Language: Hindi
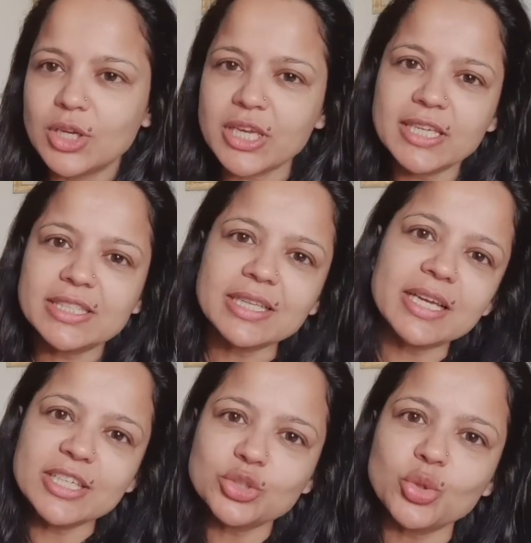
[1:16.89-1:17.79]
खींचा
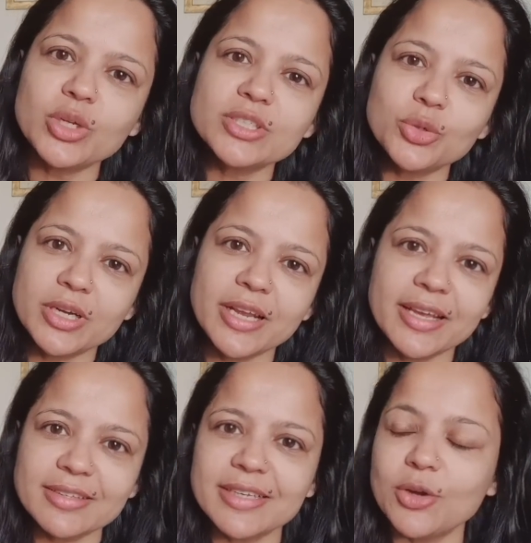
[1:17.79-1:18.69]
तानी सोने से
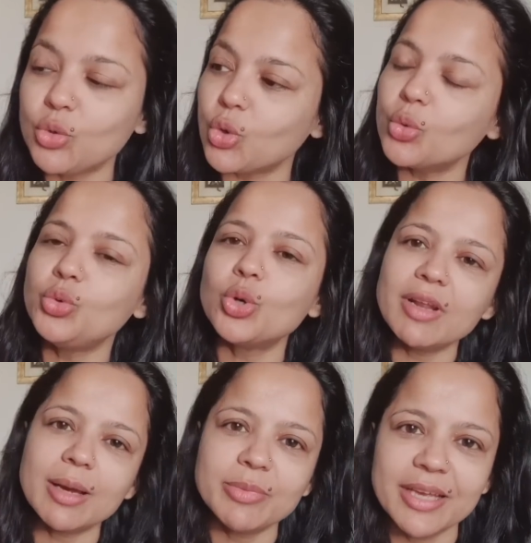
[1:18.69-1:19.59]
उठने से उठो उठो
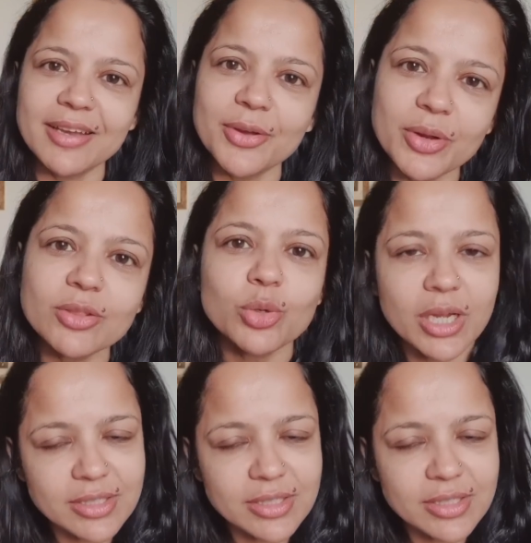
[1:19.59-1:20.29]
वाला आप देख रहे हो ना तो